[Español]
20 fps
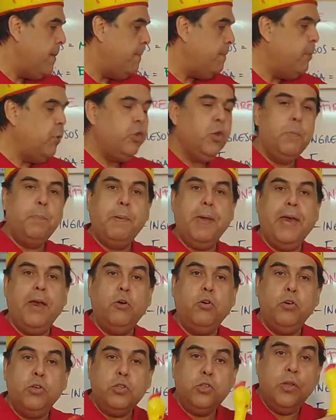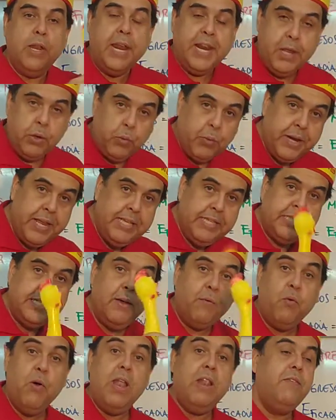motor pegajoso, la
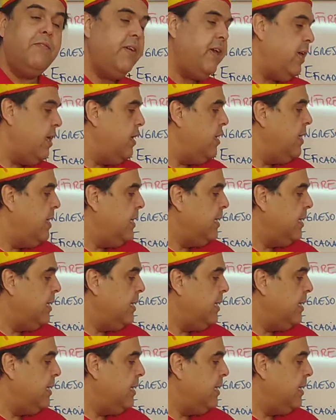recurrencia vuelve,